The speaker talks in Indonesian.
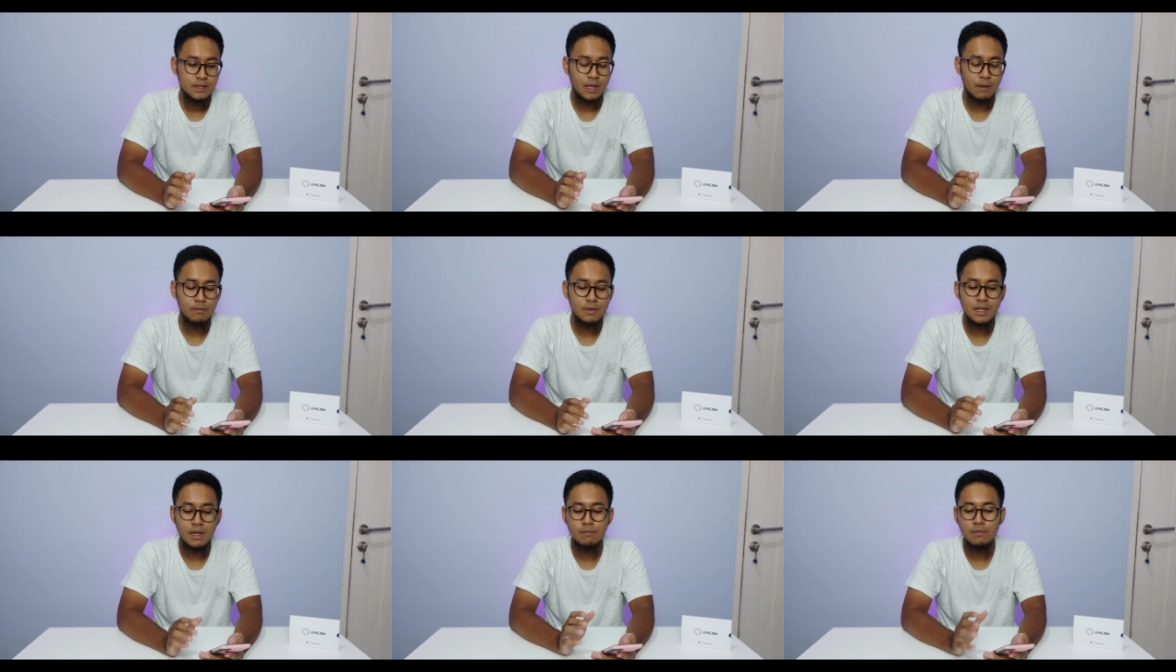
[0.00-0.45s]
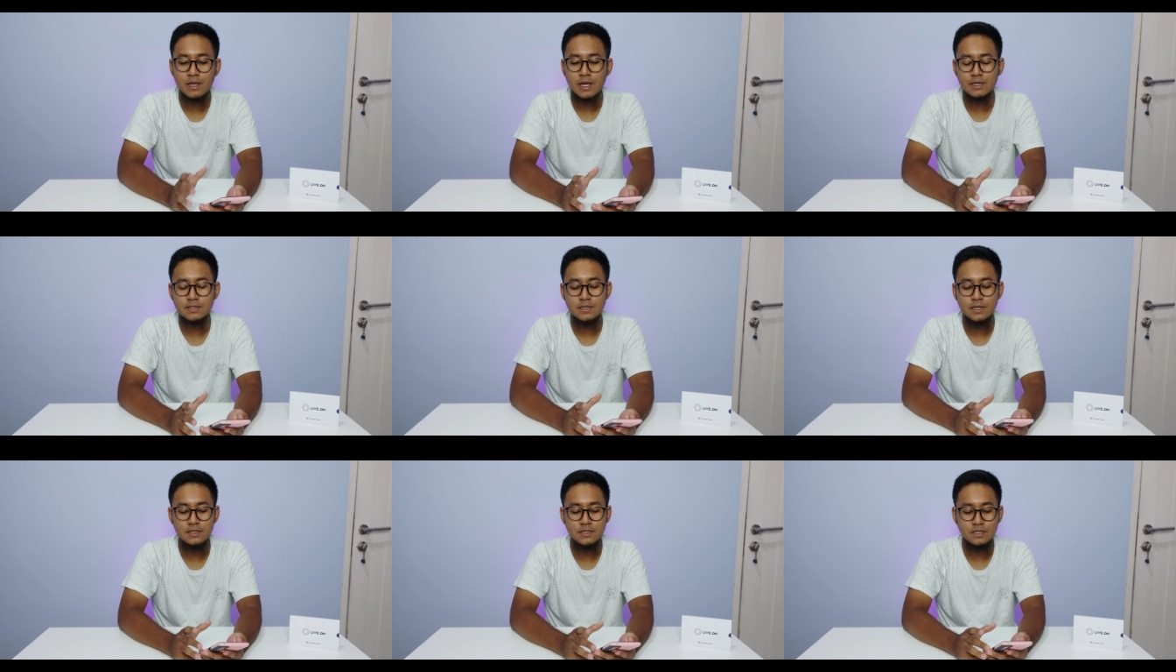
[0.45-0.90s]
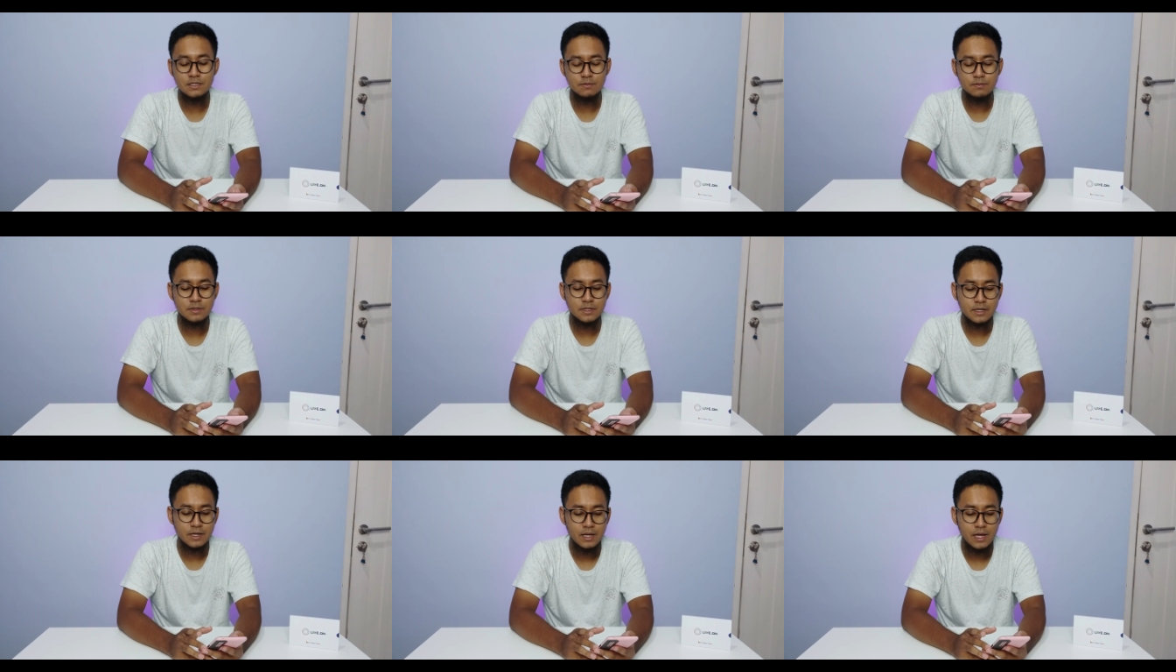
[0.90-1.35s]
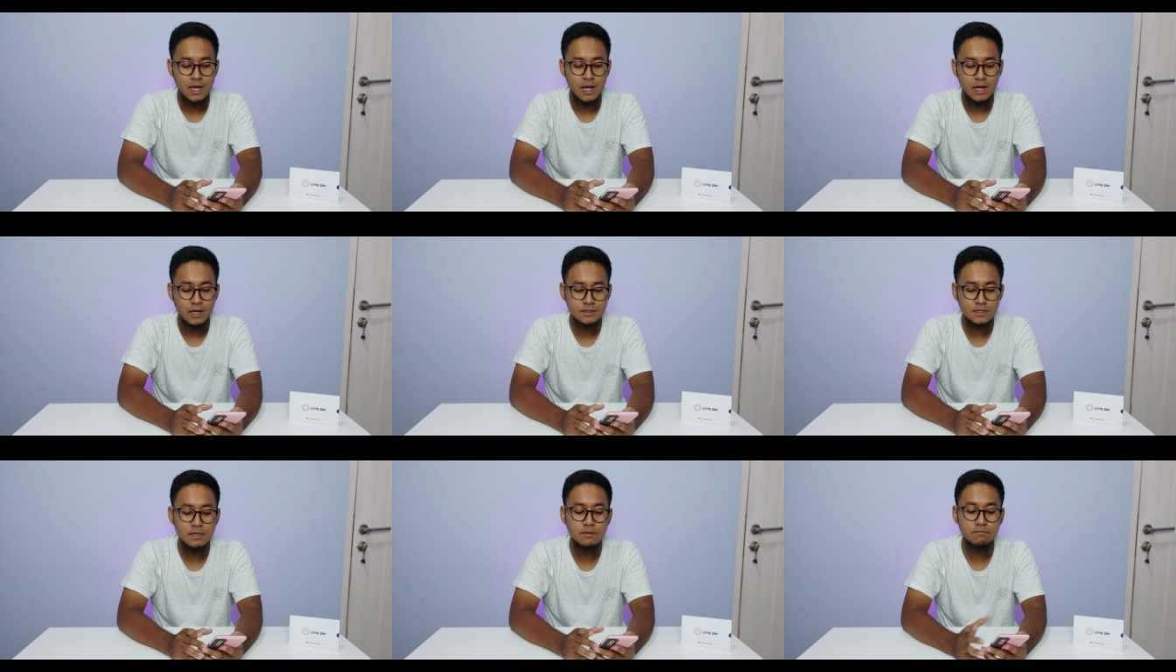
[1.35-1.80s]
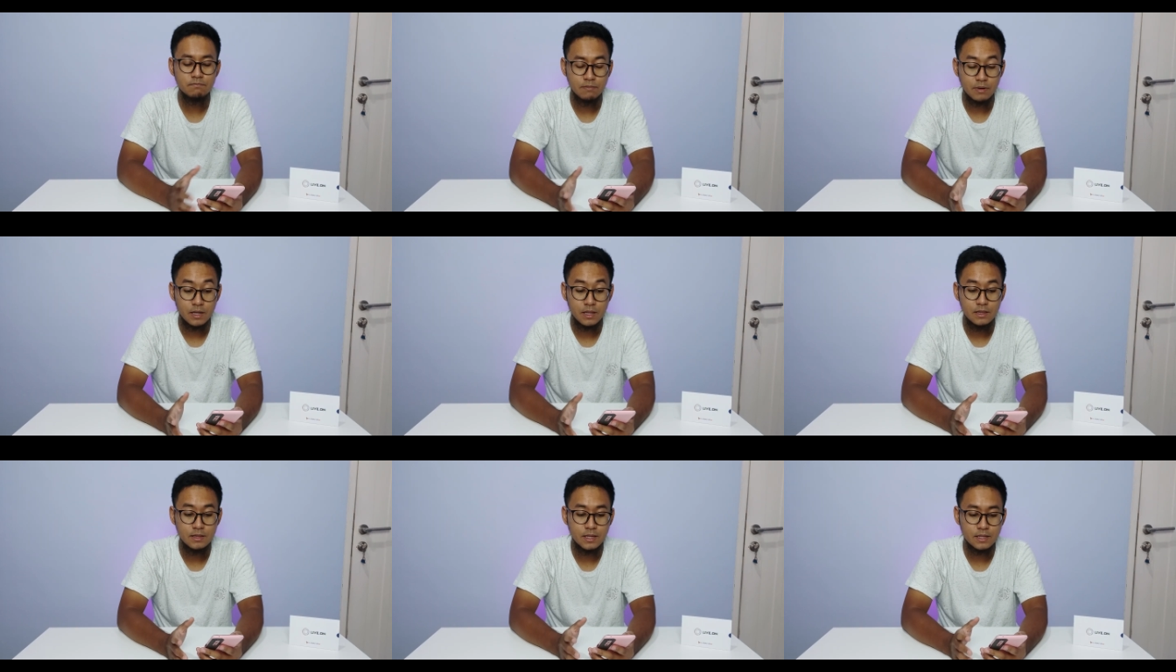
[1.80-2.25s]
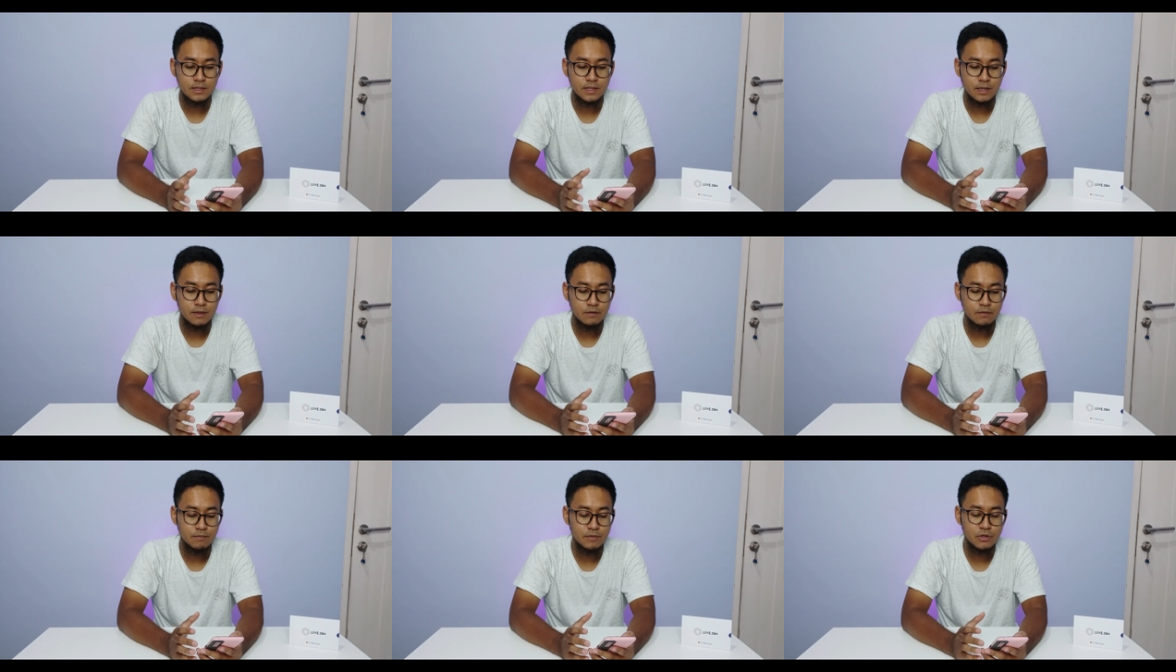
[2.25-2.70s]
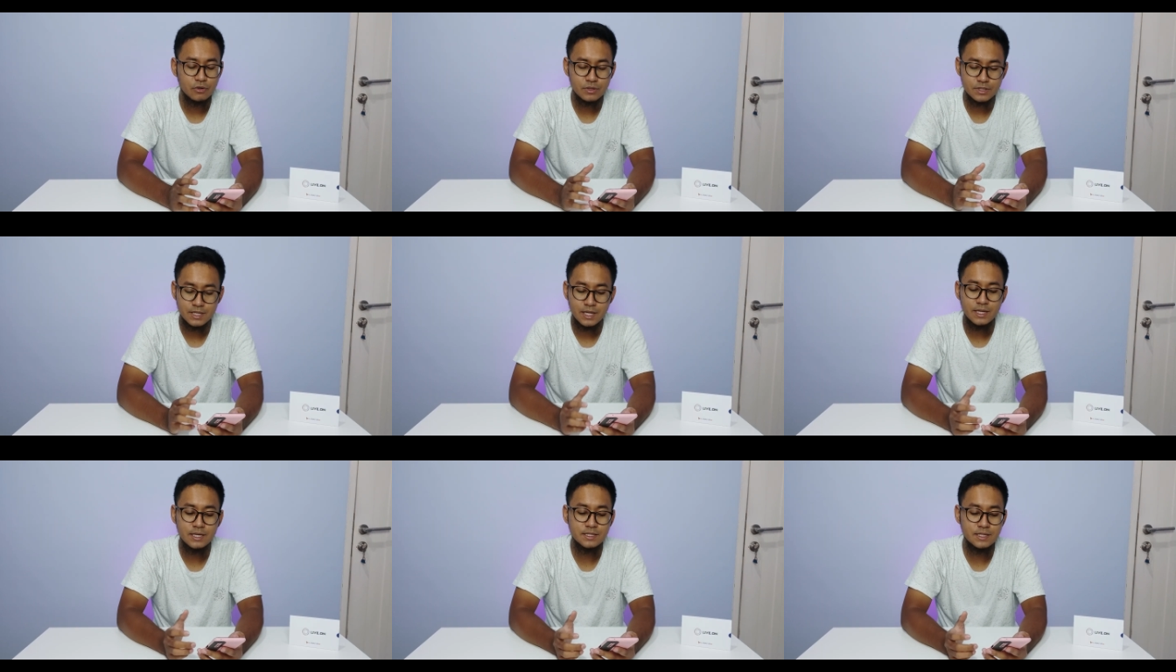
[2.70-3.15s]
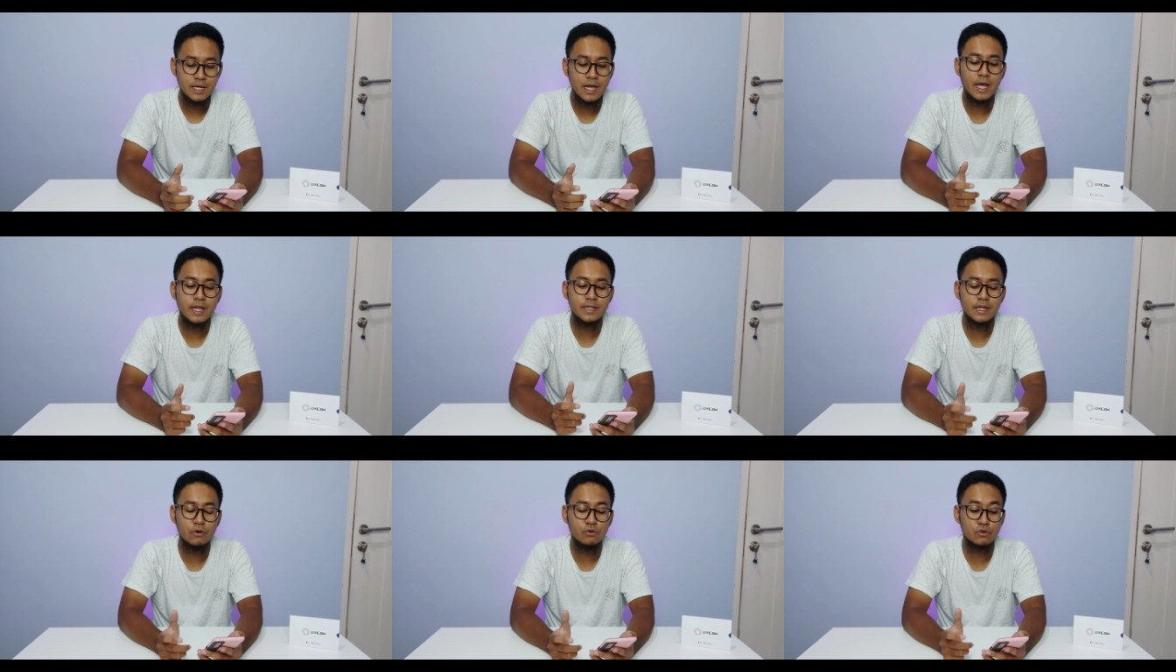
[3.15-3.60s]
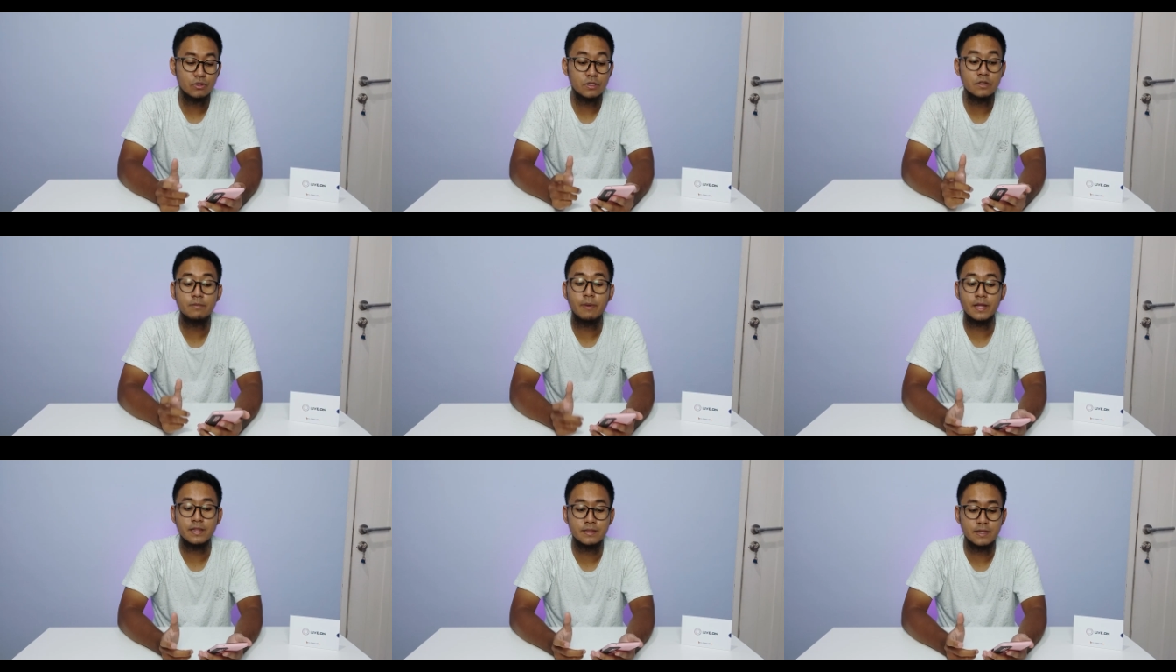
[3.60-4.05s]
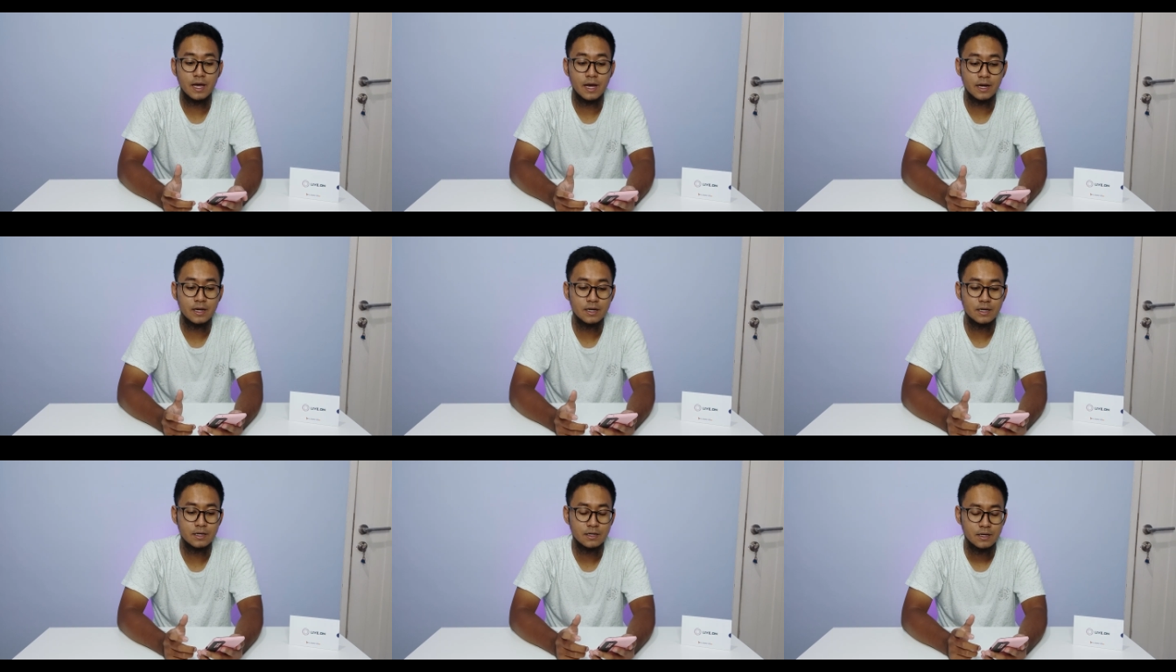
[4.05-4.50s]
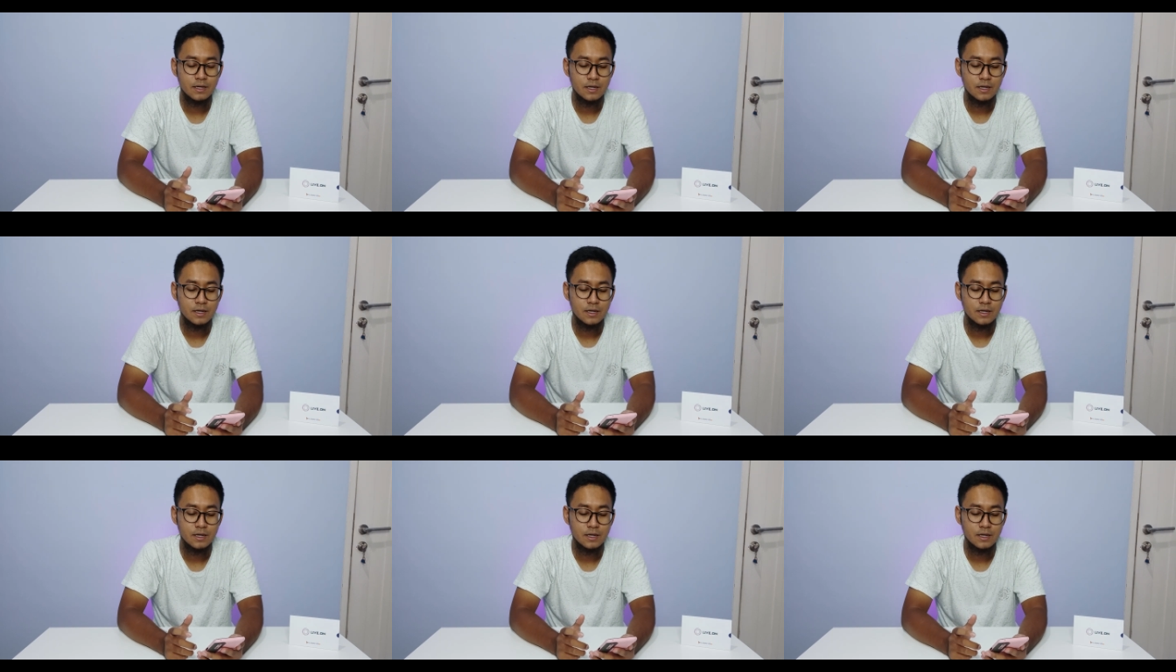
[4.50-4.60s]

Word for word: Tampilan aplikasi sih sebenarnya simple dan menurut saya sih enak untuk dipandang